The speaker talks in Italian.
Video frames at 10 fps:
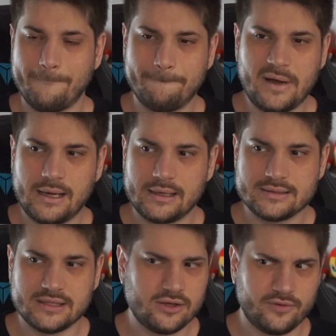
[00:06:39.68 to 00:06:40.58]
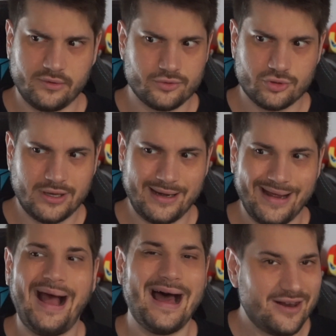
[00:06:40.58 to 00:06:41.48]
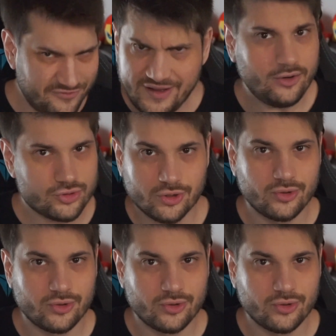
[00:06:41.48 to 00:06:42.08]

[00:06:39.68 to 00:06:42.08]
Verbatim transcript: ma se io volevo giocare al vero gioco